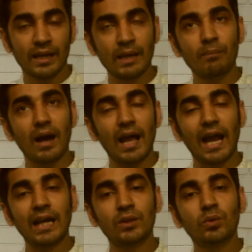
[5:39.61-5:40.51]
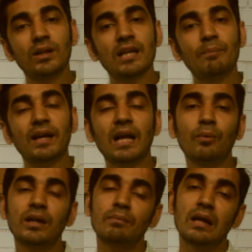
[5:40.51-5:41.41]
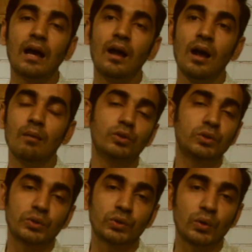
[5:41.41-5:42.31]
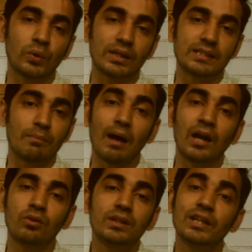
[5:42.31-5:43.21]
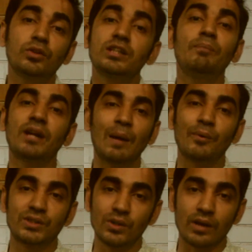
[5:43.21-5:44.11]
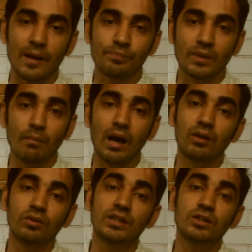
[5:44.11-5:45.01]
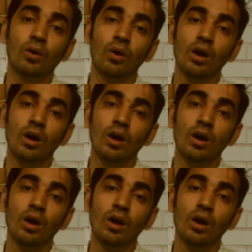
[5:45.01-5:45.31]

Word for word: কিংবা একাত্তরে যেই প্রেক্ষাপটে আমরা মুক্তিযুদ্ধ করেছি বায়ান্নতে কিন্তু সেই প্রেক্ষাপট ছিল না বায়ান্নতে ছিল